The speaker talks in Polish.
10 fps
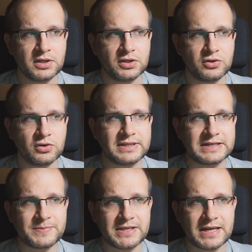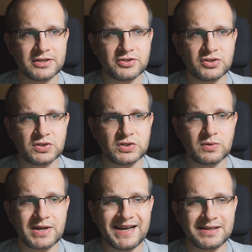No i teraz pytanie, czy to
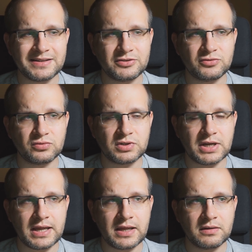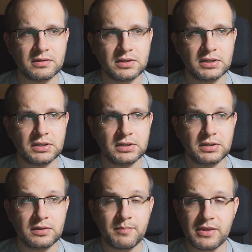są karty, które
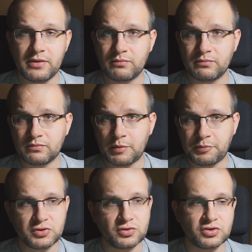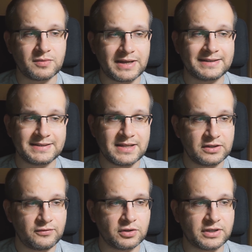będą po prostu, to są karty z
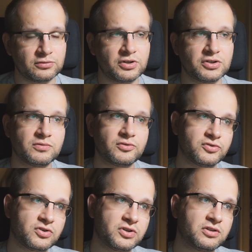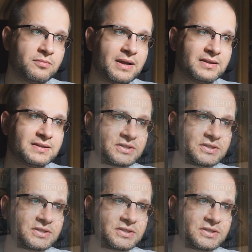Nightvolta, które są dorzucone do band z